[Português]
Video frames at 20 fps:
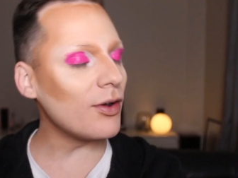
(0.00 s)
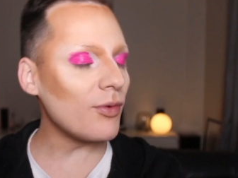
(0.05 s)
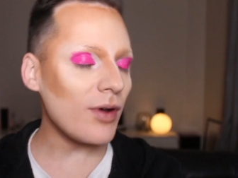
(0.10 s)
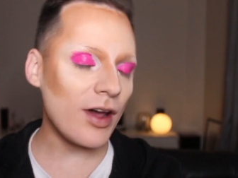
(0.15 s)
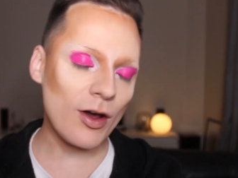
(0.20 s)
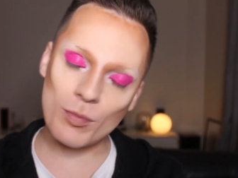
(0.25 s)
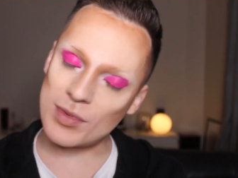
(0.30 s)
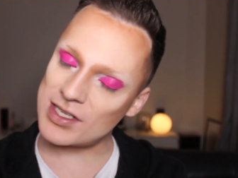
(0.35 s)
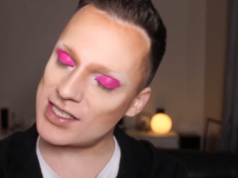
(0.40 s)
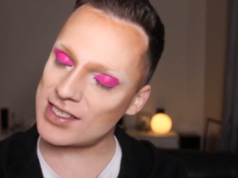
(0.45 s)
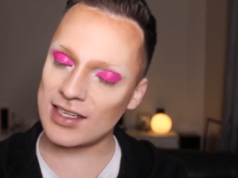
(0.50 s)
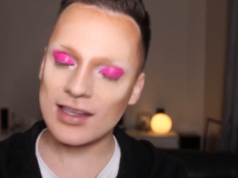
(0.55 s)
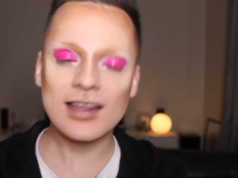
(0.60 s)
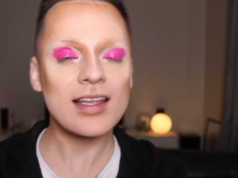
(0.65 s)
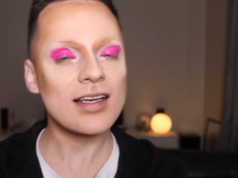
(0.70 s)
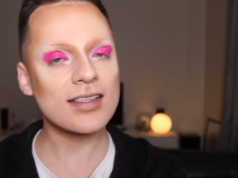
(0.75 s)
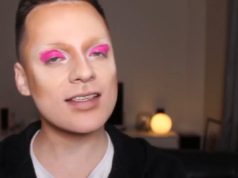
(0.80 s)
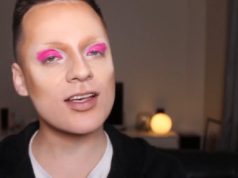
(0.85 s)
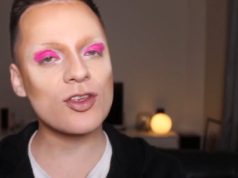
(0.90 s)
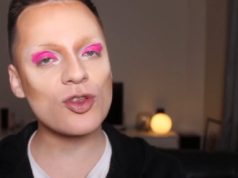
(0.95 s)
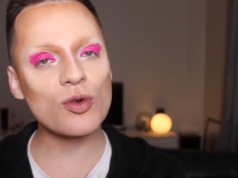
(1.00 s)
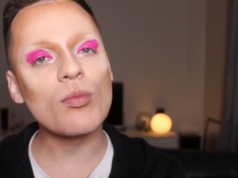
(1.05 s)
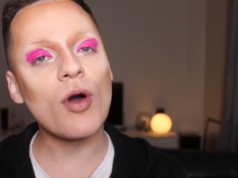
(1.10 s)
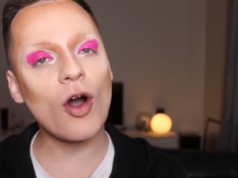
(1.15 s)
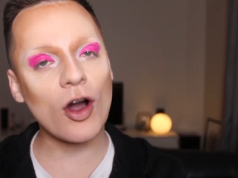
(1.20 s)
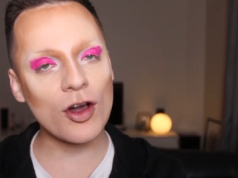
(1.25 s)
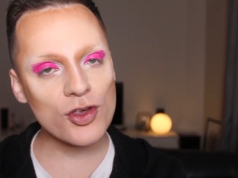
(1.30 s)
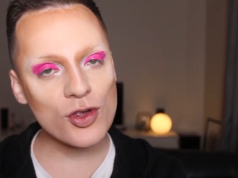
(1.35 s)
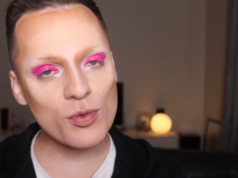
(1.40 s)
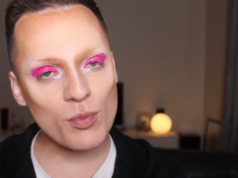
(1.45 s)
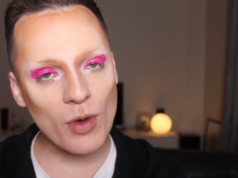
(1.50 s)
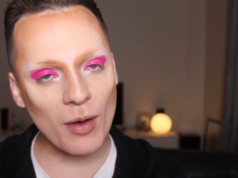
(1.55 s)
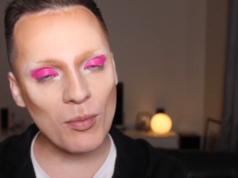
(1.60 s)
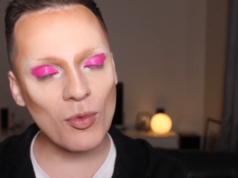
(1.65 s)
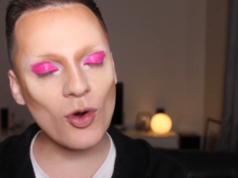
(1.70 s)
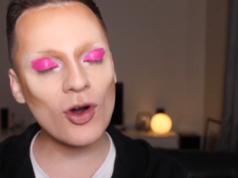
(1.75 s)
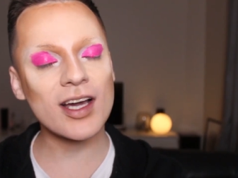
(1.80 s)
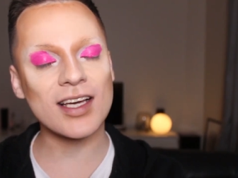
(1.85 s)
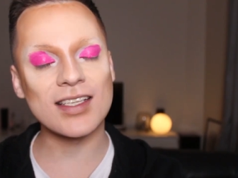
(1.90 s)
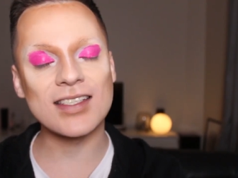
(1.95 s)
Não é uma sentença de morte, meu
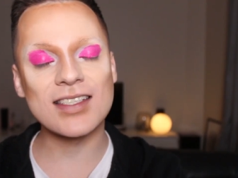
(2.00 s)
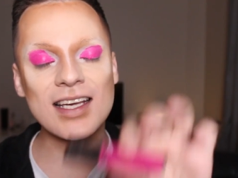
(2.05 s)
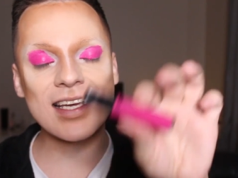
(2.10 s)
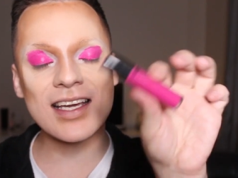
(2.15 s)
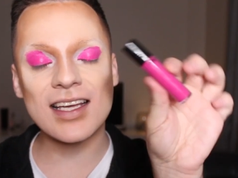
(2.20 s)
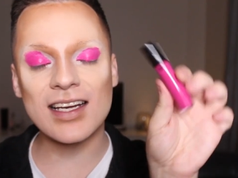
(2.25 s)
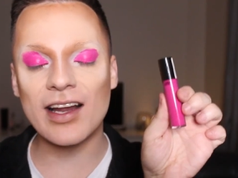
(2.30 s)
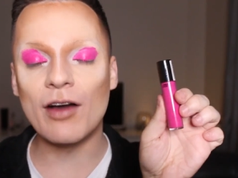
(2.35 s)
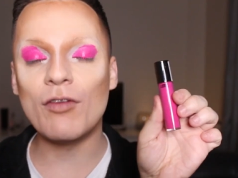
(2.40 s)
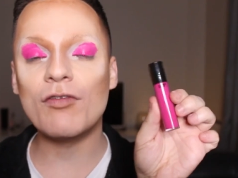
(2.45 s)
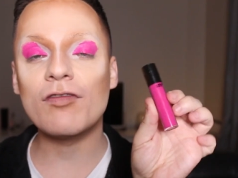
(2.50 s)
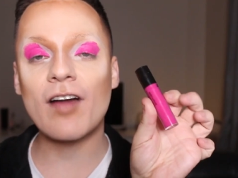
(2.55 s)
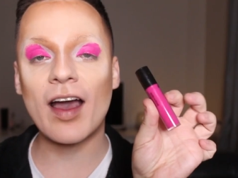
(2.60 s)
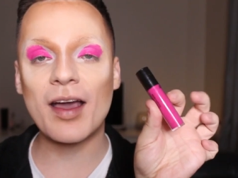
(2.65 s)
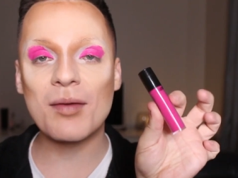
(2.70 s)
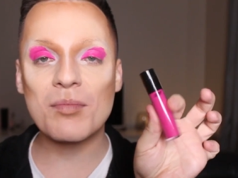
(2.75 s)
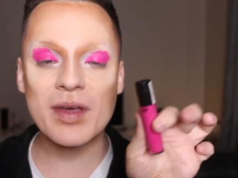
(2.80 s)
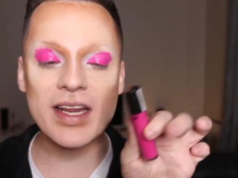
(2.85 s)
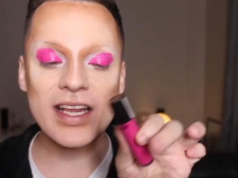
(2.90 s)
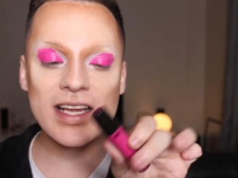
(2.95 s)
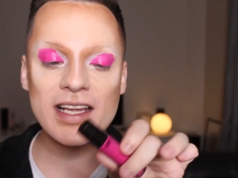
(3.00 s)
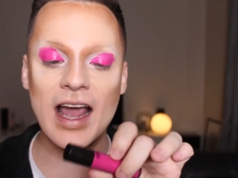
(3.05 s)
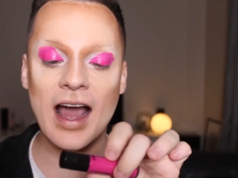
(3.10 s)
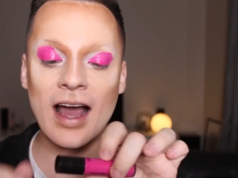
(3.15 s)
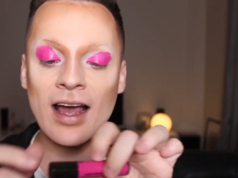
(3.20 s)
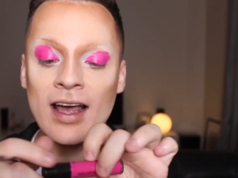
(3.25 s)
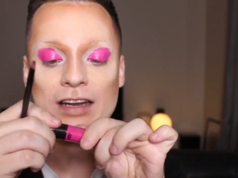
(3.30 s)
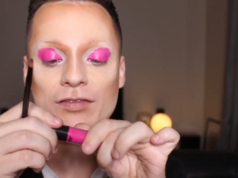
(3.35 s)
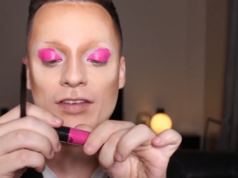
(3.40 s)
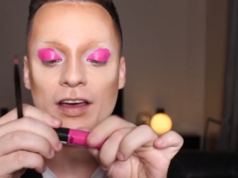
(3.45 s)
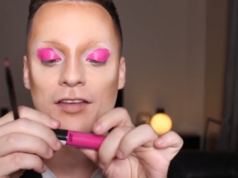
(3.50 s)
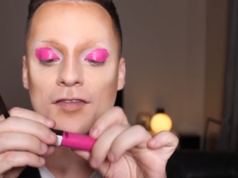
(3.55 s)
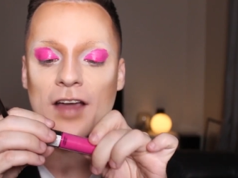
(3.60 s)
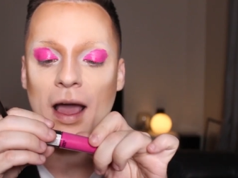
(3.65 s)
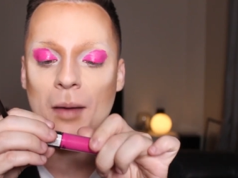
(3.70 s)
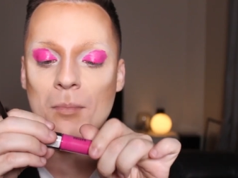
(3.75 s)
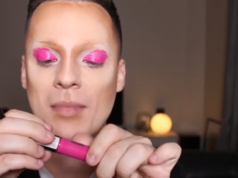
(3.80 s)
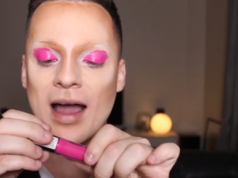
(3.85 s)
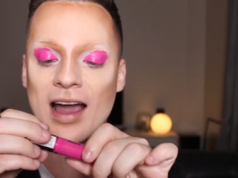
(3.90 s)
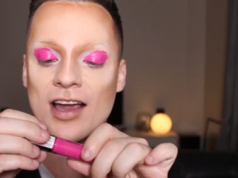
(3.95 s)
amor, quer dizer que ele não vai brilhar, ele vai
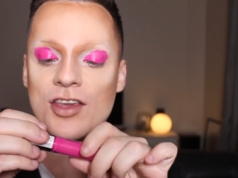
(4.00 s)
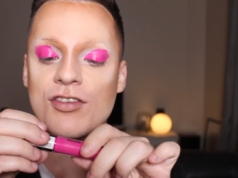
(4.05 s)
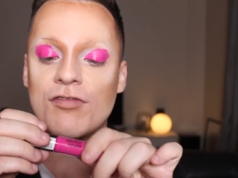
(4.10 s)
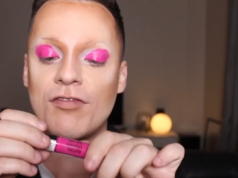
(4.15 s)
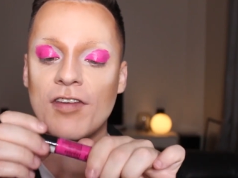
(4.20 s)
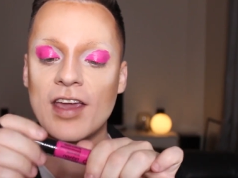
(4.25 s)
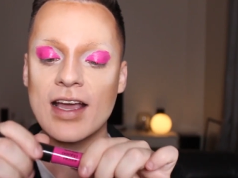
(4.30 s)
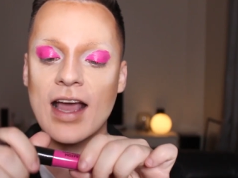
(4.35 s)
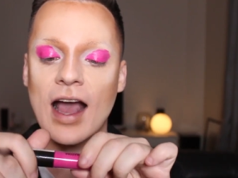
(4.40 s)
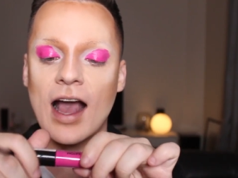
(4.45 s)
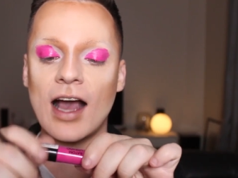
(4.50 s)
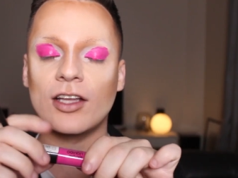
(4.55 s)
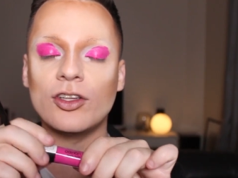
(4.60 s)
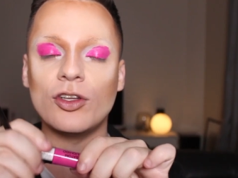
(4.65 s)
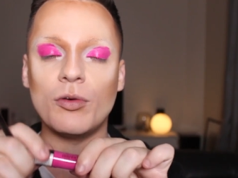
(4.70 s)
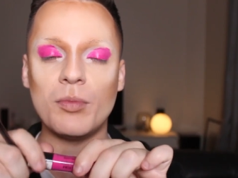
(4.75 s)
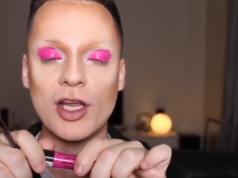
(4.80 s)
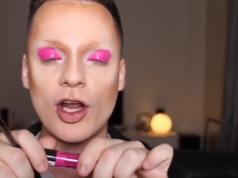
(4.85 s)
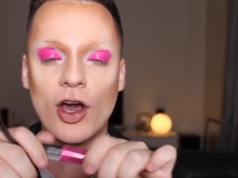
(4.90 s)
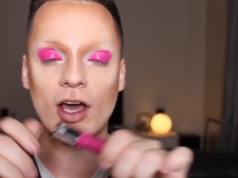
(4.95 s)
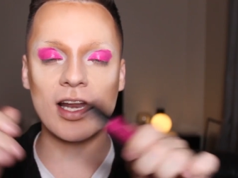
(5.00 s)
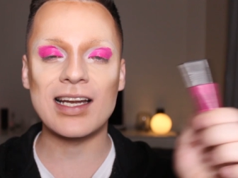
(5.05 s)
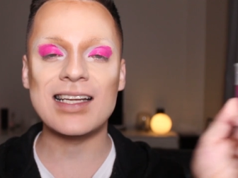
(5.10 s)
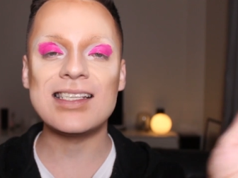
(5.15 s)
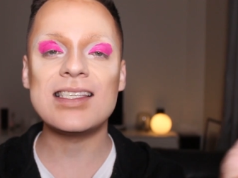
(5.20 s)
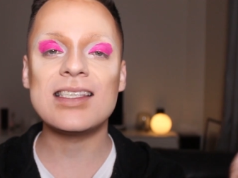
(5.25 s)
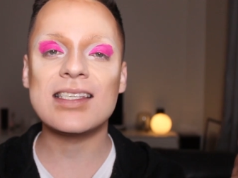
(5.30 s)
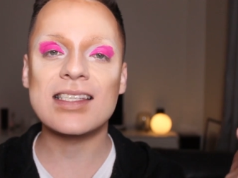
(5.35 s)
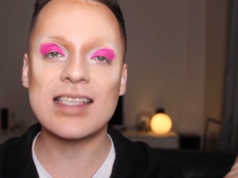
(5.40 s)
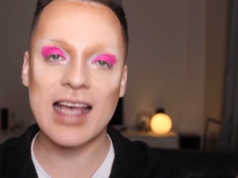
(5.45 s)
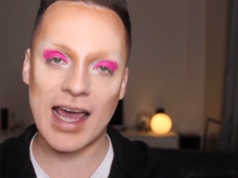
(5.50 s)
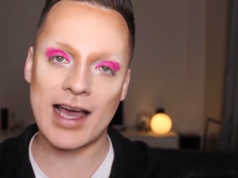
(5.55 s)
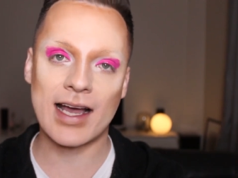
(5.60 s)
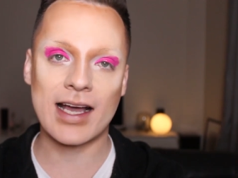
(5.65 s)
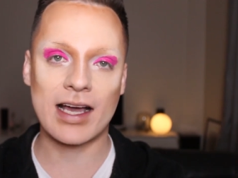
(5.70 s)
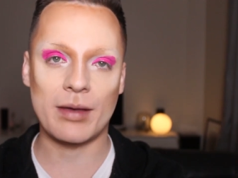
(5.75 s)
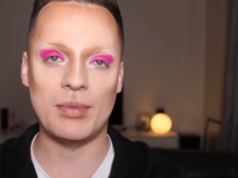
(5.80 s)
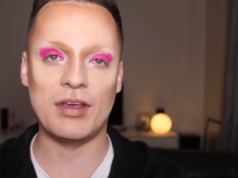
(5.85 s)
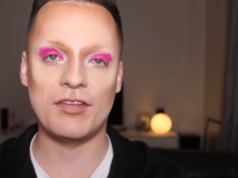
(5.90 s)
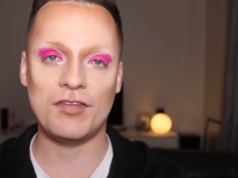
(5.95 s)
ficar matificado, ou melhor, ele
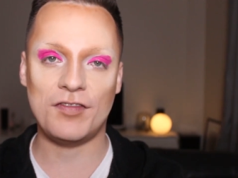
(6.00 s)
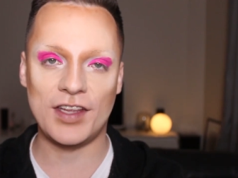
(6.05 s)
seca, minha